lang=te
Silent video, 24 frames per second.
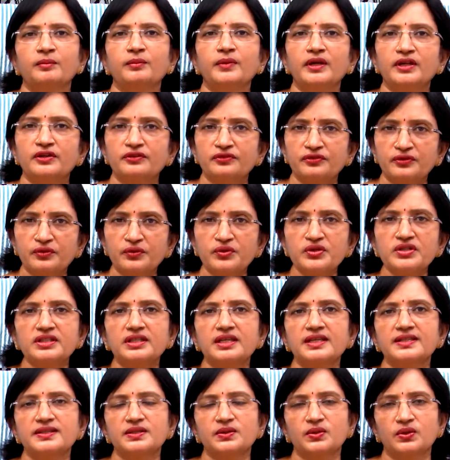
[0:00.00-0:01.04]
మీరు ఫ్రూట్స్
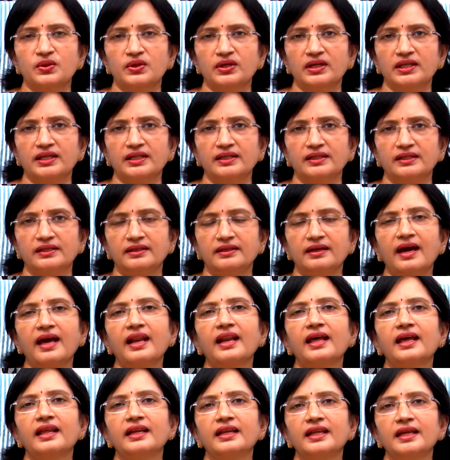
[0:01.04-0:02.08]
తీసుకోండి
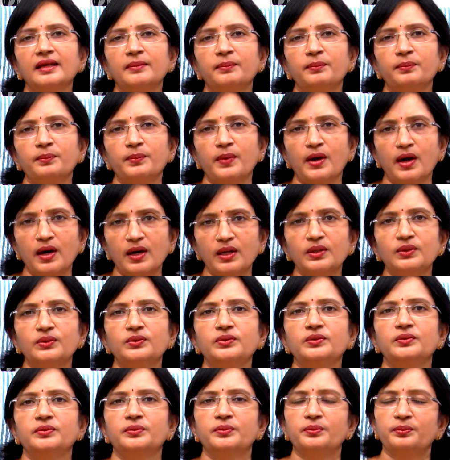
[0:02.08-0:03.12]
అలానే పాలు
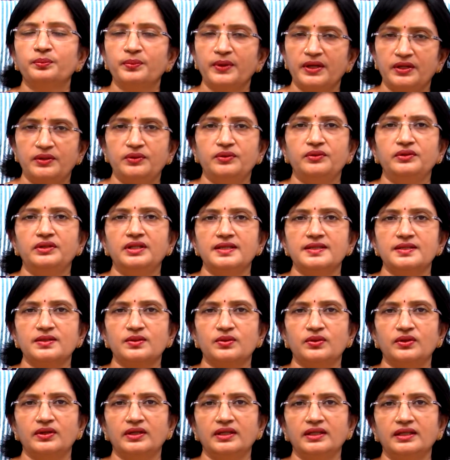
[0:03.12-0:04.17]
పెరుగు
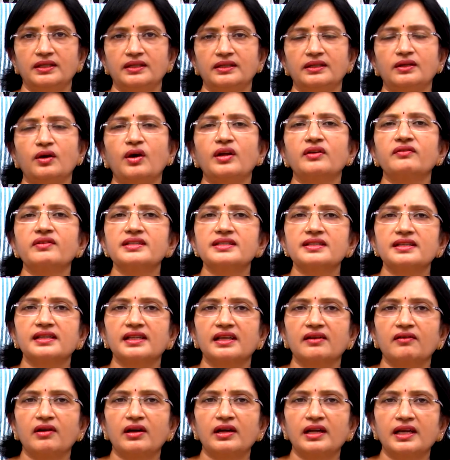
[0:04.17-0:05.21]
తీసుకోండి నాన్ వెజ్
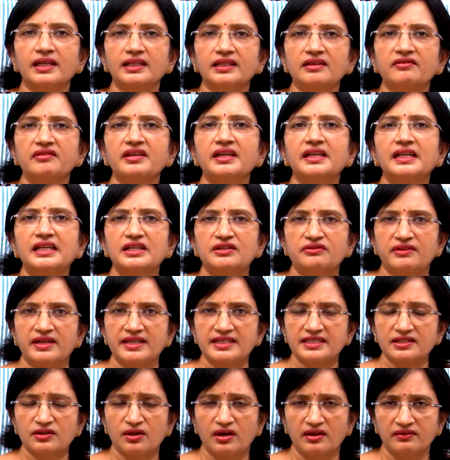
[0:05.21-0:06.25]
తినేవాళ్ళు అయితే వీక్లీ
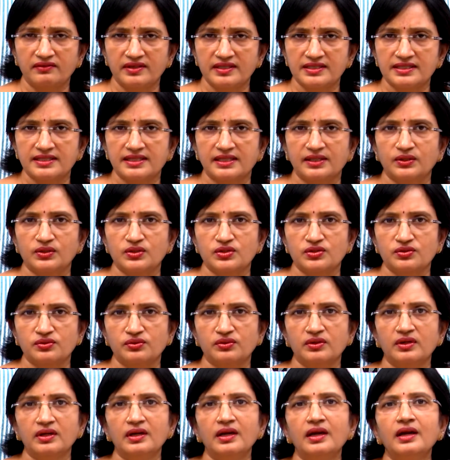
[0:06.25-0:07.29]
ట్వైస్ నాన్ వెజ్ తినొచ్చు
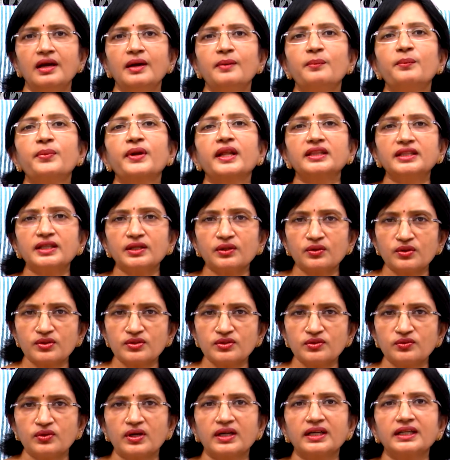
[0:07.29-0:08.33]

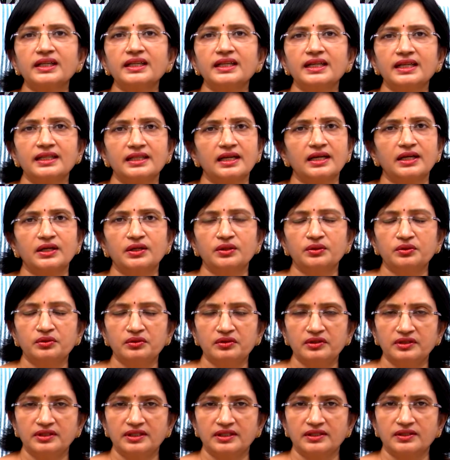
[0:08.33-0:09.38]
ప్రతిరోజు ఒకటి లేదా రెండు
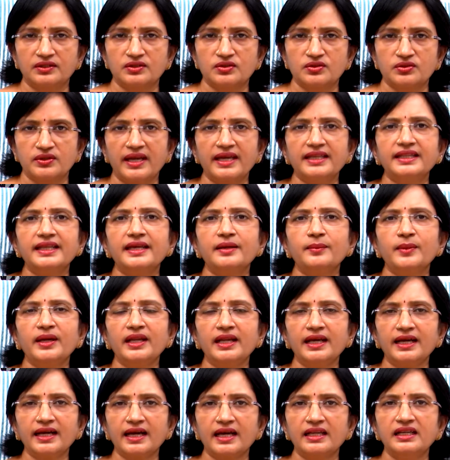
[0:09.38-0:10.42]
గుడ్లు తినొచ్చు
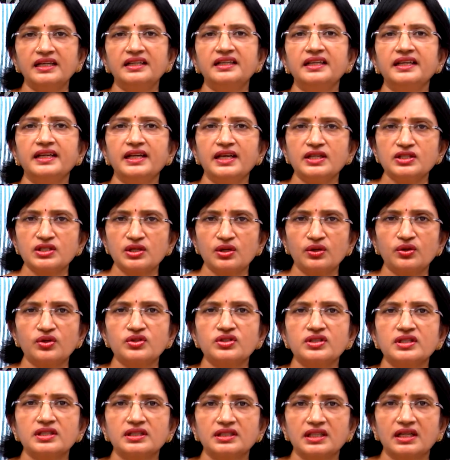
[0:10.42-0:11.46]
ఏదేమైనా కానీ టీనేజ్లోకి
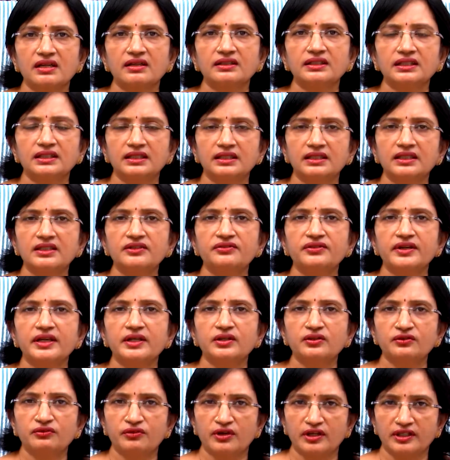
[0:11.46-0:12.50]
వచ్చిన తర్వాత థర్టీ ఫైవ్
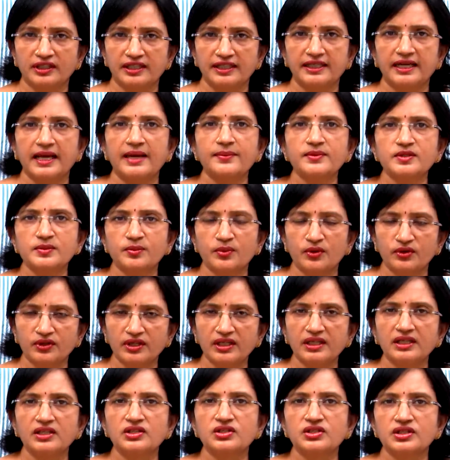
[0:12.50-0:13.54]
టు ఫార్టీ గ్రామ్స్
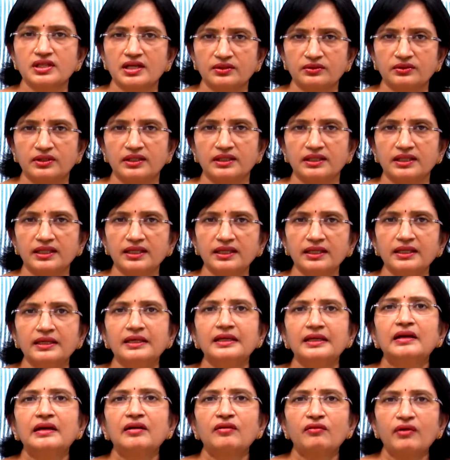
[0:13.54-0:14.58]
ప్రోటీన్ ఇచ్చారు అంటే
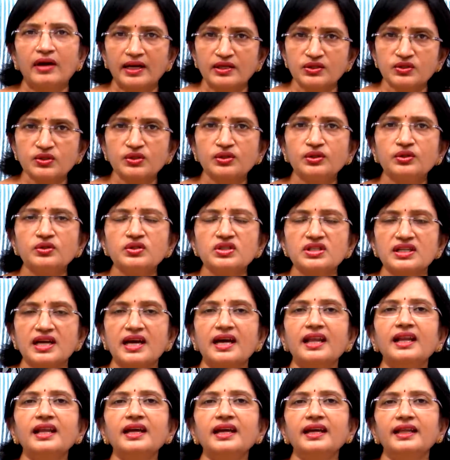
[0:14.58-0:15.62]
వాళ్ళ జుట్టు
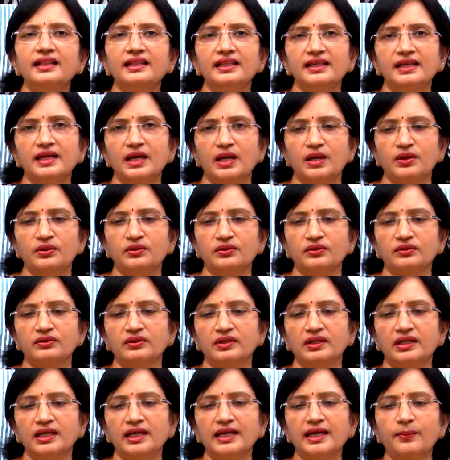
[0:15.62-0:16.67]
చాలా హెల్దీగా ఉంటుంది
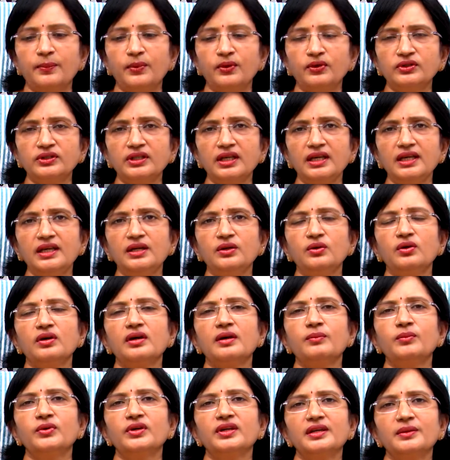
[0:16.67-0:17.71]
ఇకపోతే ఇంకొక
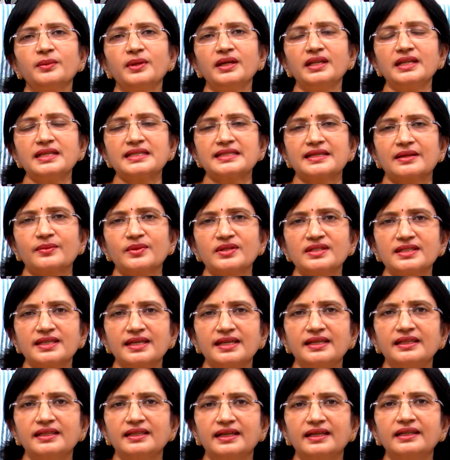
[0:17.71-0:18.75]
ముఖ్యమైన సమస్య
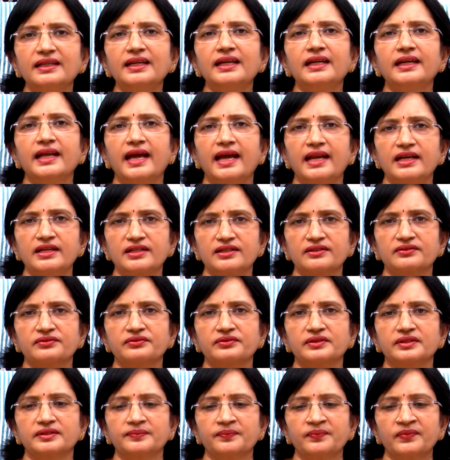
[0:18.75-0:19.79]
ఏంటి అంటే డాండ్రఫ్
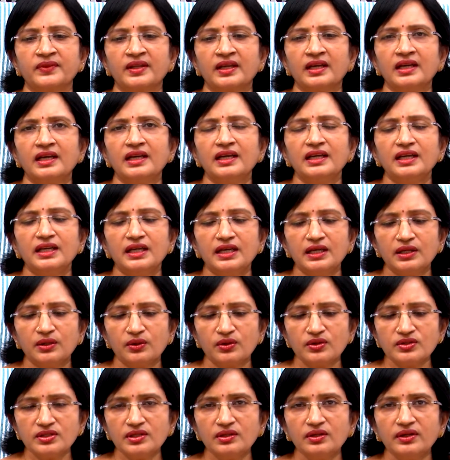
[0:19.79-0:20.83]
ఈ
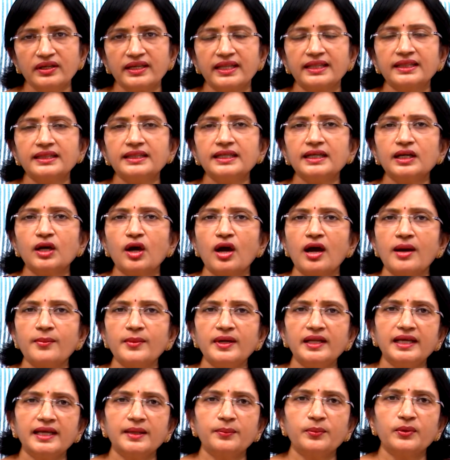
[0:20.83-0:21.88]
రోజుల్లో ఎంత
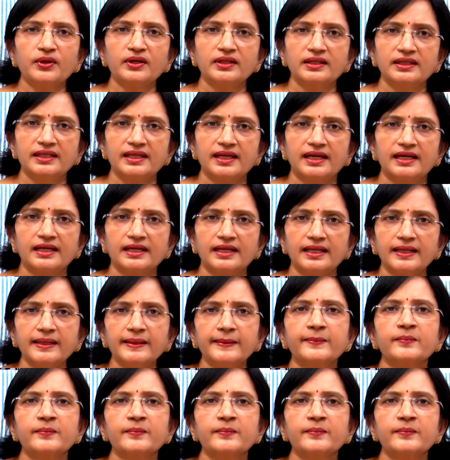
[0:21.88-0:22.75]
కామన్ అయిపోయింది అంటే